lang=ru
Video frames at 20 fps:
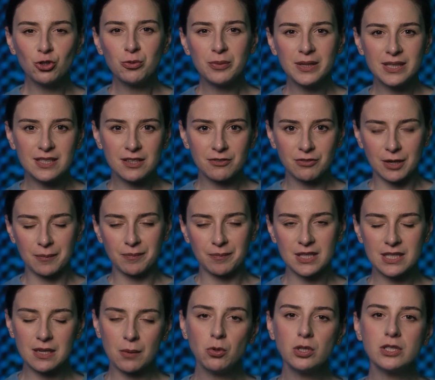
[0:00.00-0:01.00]
думаете вы?
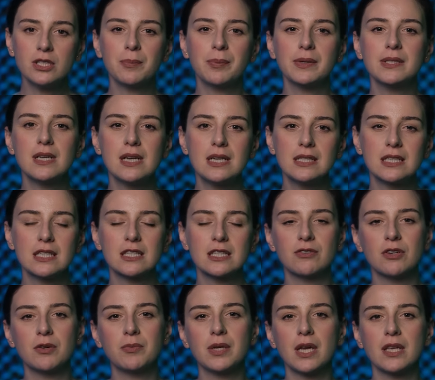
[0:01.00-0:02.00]
Не забудьте поделиться
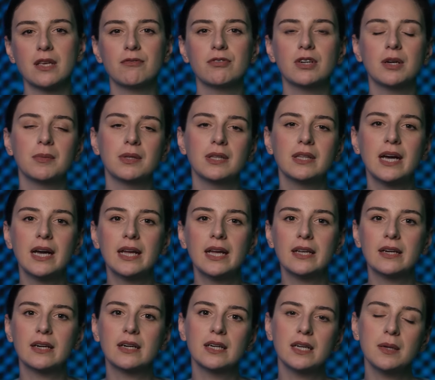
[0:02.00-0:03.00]
своим мнением в
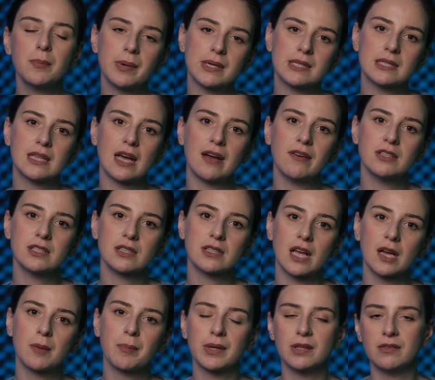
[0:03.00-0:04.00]
комментариях и поставить
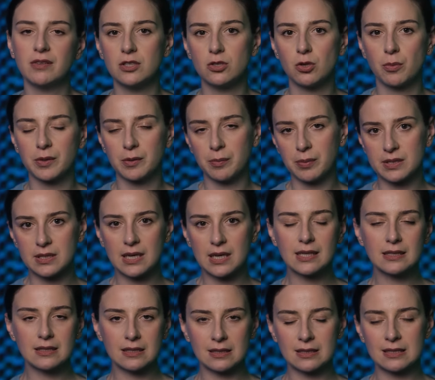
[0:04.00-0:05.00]
лайк под видео,
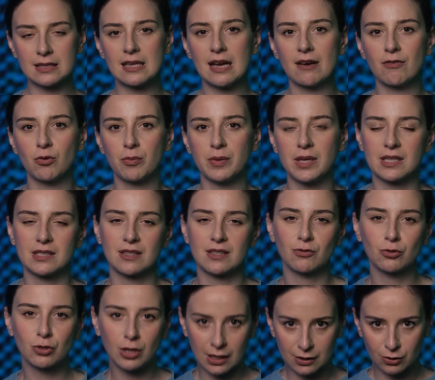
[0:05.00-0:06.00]
подписаться на Саву. Меня
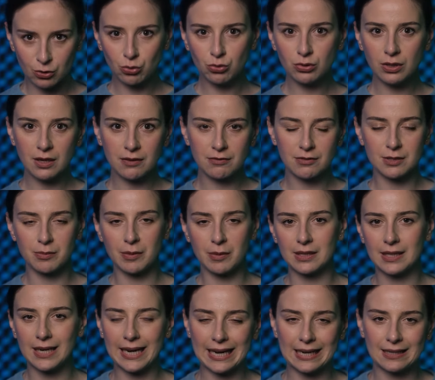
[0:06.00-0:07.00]
зовут Хатуна, вы
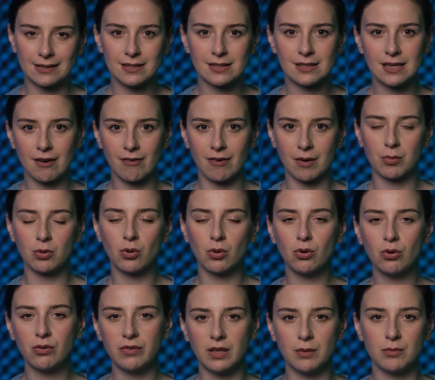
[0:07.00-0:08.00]
смотрели Сава
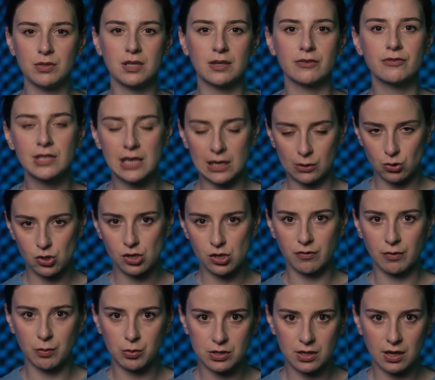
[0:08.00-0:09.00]
Блог, увидимся в
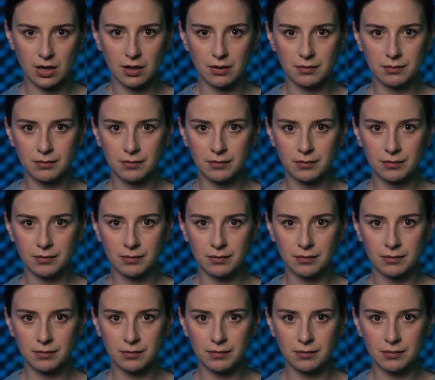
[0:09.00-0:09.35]
следующих выпусках.